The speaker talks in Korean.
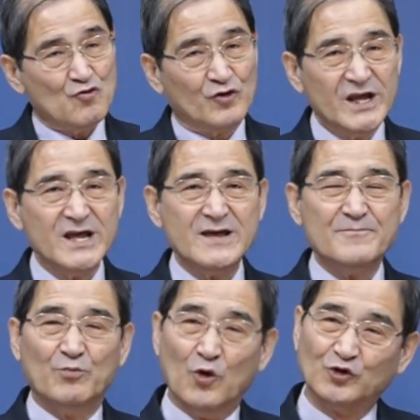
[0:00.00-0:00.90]

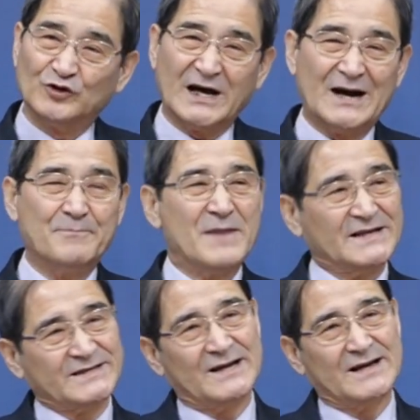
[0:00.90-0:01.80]
우리 모두 다
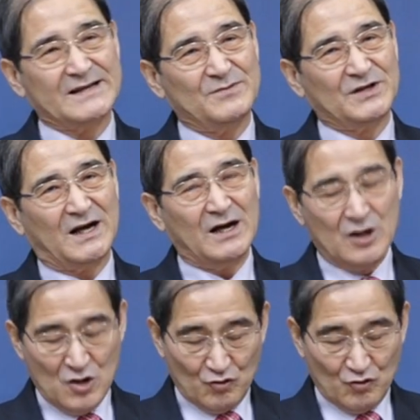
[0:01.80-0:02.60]
마찬가지입니다.